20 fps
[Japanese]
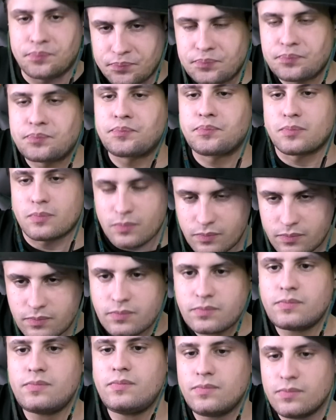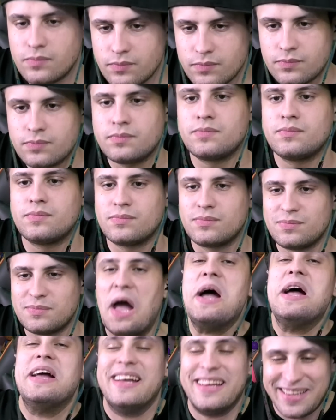びっくり速攻のびっくり感が
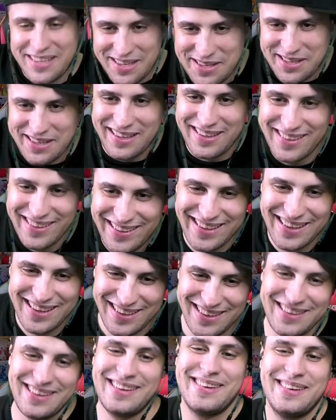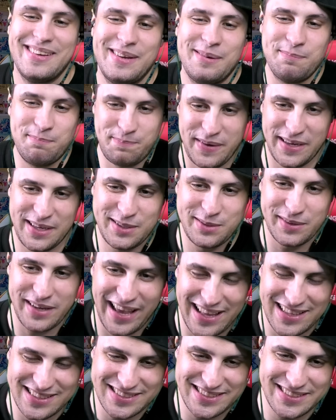まだ持続してるって感じです。びっく
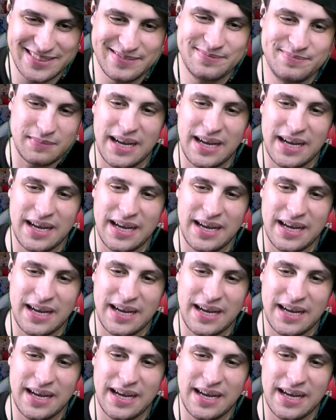り変人。